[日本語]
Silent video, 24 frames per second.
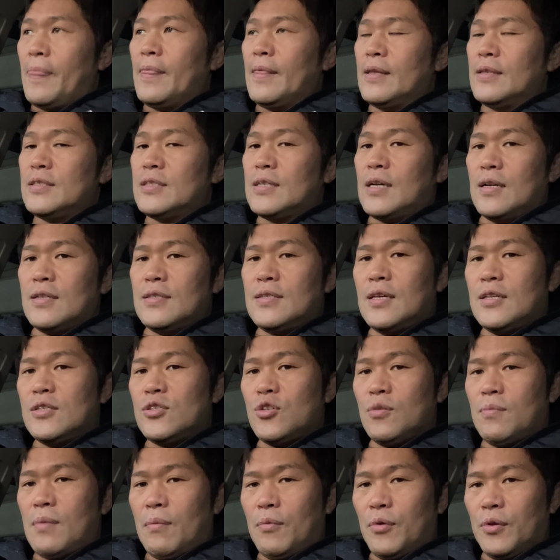しっかり選
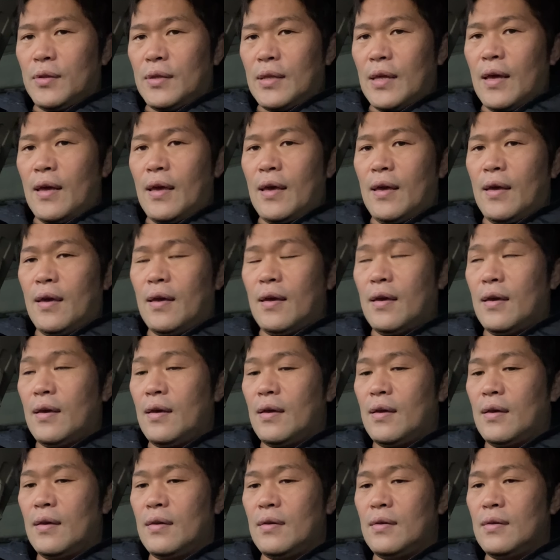手を守って
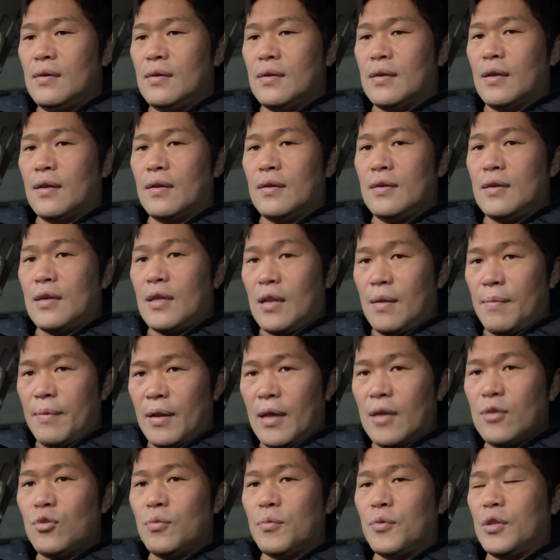いかいければ
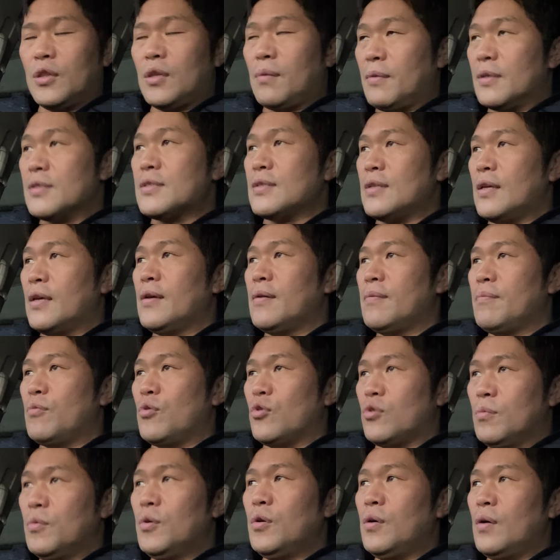なと思ってますね。
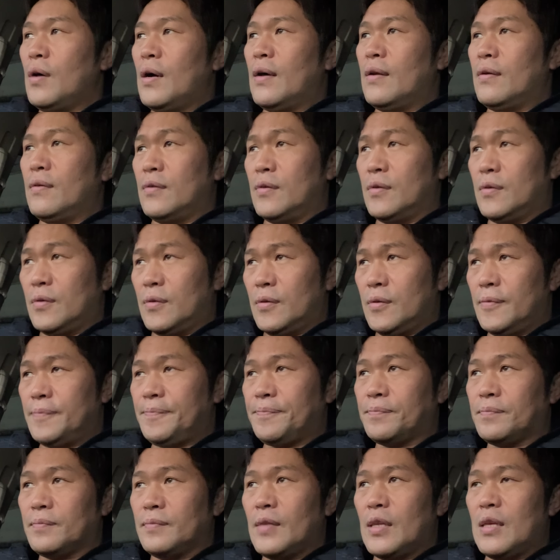僕も、あの
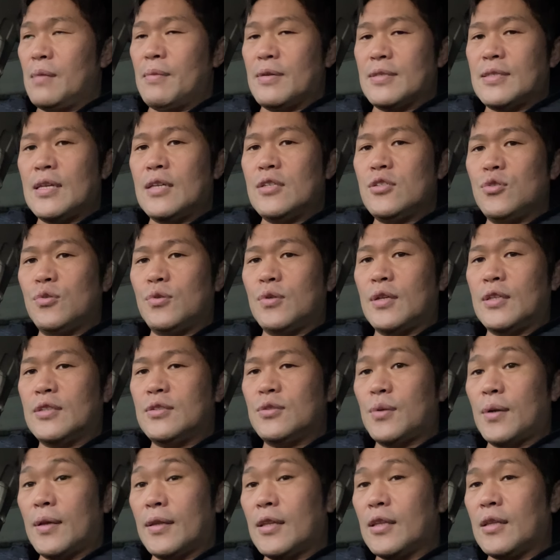今選手
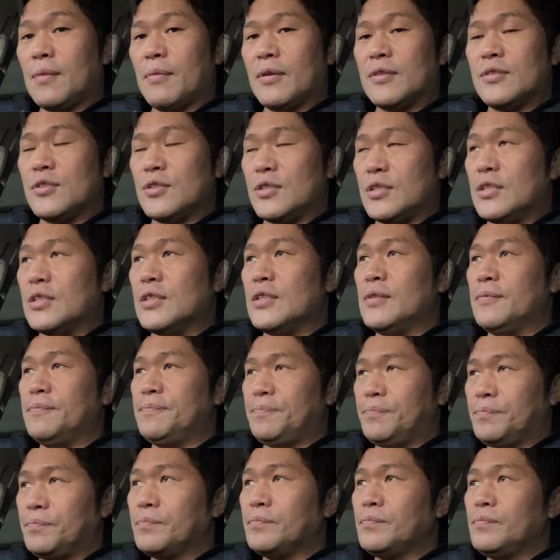育ててますし、
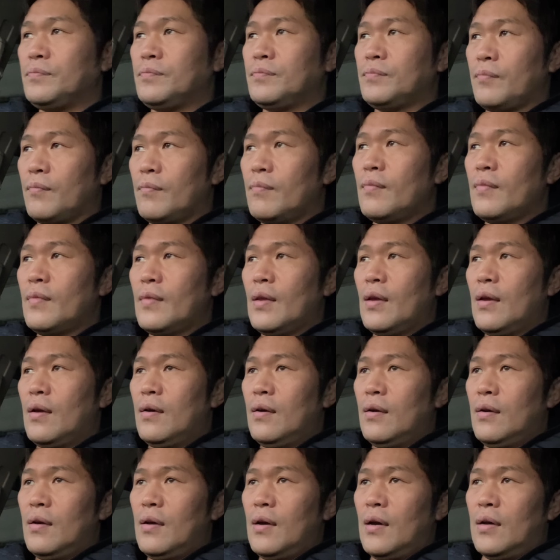
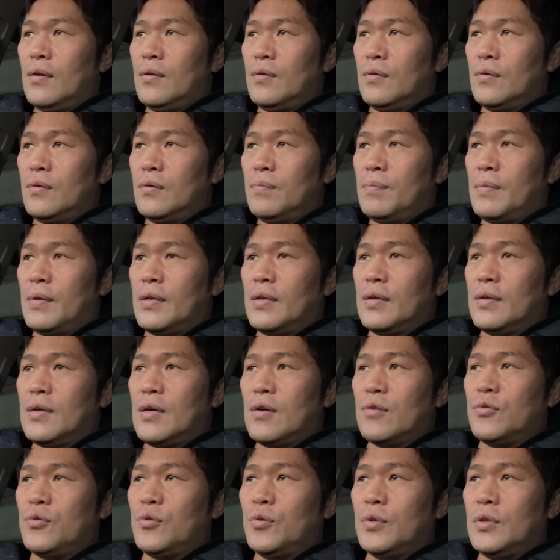あのやっぱり
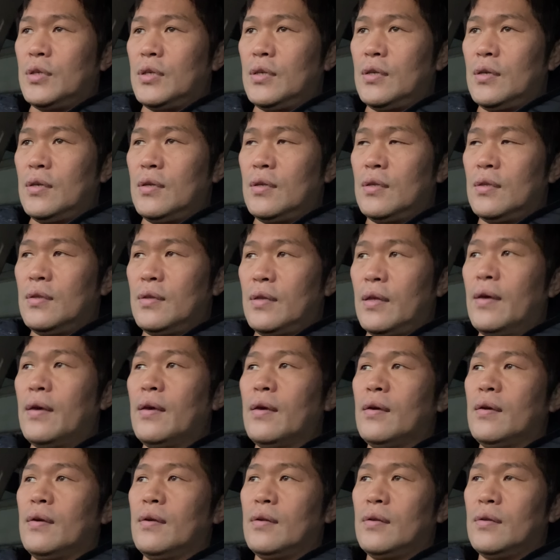格闘技
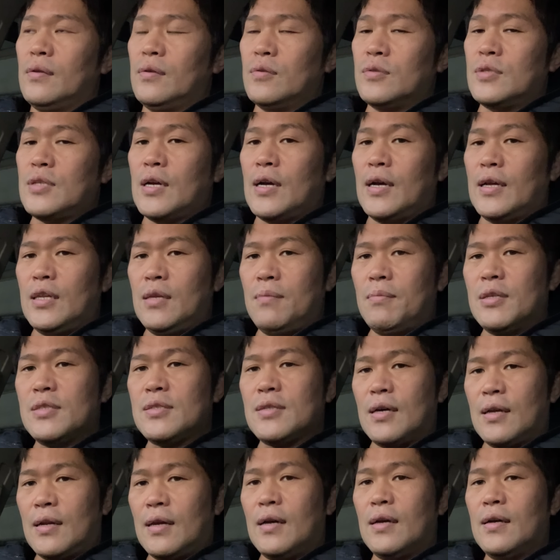ね、の世界にいます
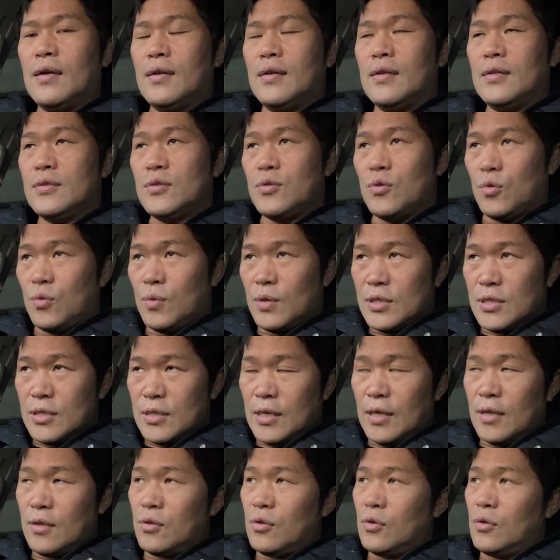から、そこはしっ
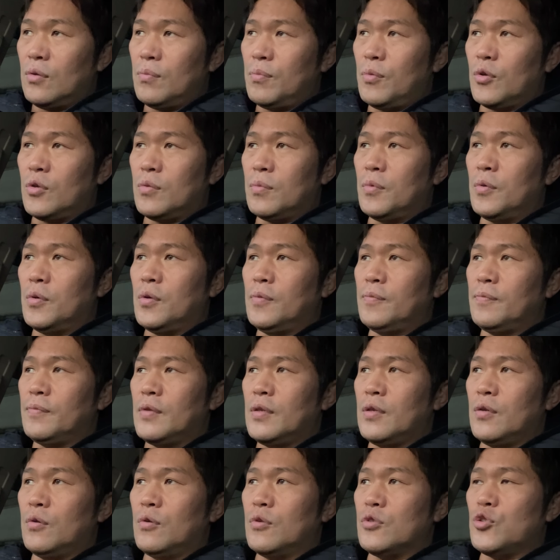かりと僕も
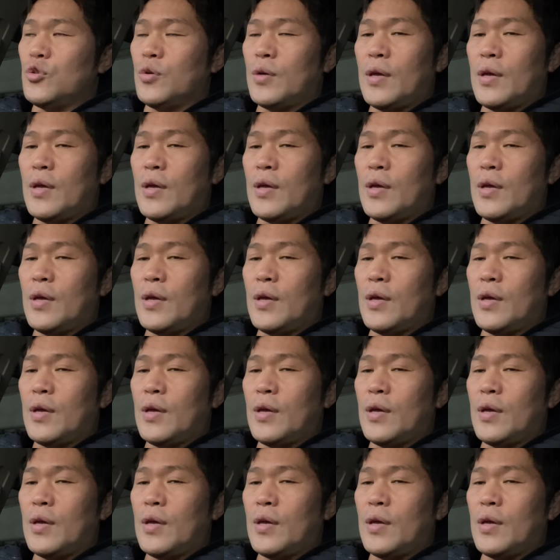いろいろ助